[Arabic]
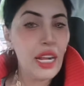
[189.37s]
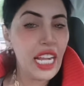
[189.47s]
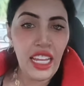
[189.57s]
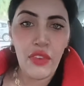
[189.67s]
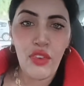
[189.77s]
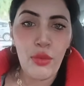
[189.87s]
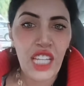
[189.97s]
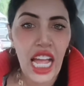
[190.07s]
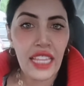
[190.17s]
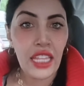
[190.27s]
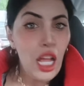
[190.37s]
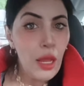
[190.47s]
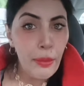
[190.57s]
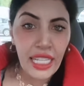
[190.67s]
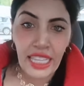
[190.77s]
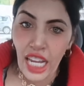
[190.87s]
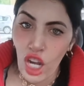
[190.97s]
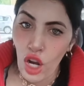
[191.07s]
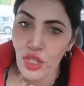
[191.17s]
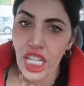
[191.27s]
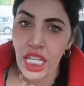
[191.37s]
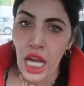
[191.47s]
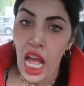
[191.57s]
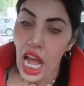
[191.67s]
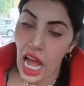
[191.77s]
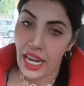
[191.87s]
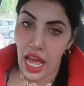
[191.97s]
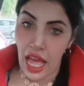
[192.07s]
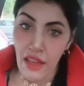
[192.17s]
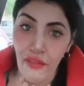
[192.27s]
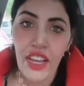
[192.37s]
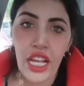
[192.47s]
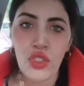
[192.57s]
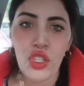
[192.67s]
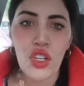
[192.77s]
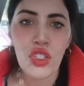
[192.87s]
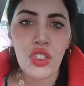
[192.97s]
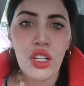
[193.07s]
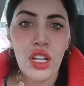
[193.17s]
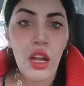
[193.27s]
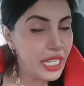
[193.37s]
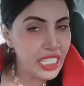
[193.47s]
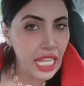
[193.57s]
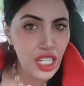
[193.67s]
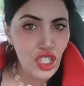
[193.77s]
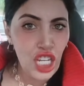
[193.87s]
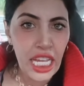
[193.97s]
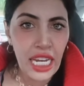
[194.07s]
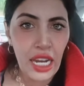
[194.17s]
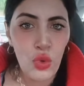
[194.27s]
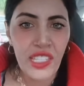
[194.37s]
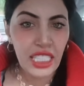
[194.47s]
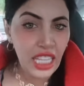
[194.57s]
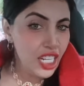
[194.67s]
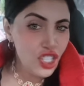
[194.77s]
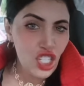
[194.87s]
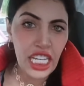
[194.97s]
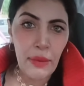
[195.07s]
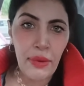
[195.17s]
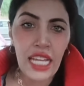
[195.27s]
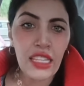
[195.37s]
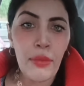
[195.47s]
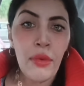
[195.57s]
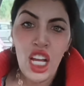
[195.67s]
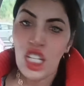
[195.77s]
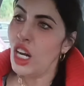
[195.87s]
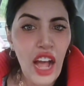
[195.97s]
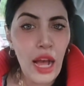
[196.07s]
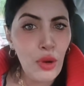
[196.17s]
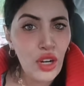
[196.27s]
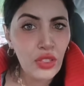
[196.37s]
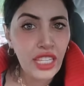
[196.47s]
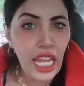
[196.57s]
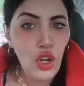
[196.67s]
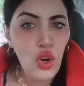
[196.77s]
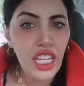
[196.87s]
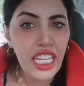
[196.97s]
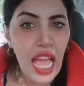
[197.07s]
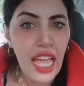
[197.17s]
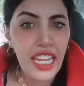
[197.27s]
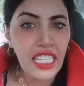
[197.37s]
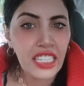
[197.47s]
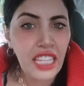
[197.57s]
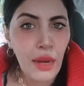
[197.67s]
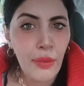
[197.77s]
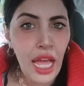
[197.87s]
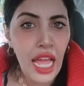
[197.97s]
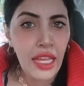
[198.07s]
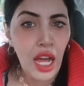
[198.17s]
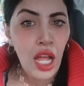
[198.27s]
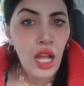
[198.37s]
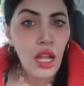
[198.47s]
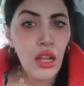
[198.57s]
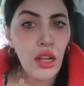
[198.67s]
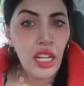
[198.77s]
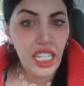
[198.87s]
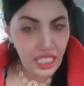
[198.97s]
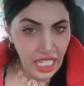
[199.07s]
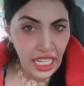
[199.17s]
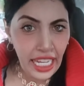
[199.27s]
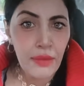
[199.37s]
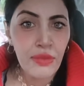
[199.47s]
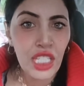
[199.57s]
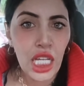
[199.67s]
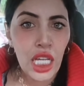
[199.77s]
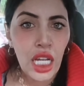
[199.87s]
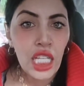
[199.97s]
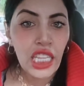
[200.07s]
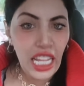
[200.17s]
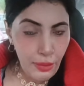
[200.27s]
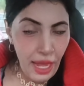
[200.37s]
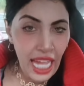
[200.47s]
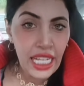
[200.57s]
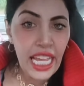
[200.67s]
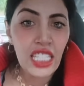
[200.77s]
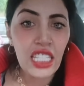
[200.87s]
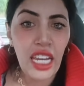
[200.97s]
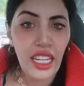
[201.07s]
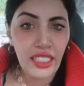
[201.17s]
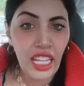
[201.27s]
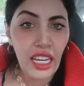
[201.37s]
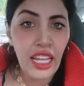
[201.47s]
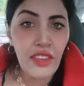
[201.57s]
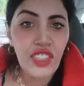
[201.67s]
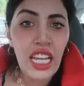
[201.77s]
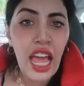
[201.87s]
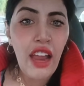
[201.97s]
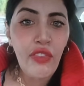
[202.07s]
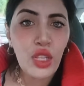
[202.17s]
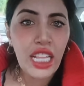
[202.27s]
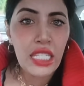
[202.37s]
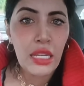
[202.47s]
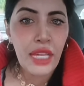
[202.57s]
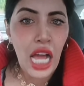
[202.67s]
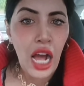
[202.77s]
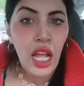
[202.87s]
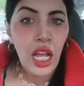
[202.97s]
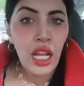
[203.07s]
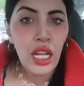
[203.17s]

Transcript: ما كيعرفهم حتى حد ما يطلعهمش ليا انا انفلونسوز ما يطلعش ليا انا ما يطلعش ليا بنادم ألف ابوني يطلعوا ليا انا يضارب معايا يعطيني قيمتي طلعت مع الكاز طلعت لي اللايف حتى 1300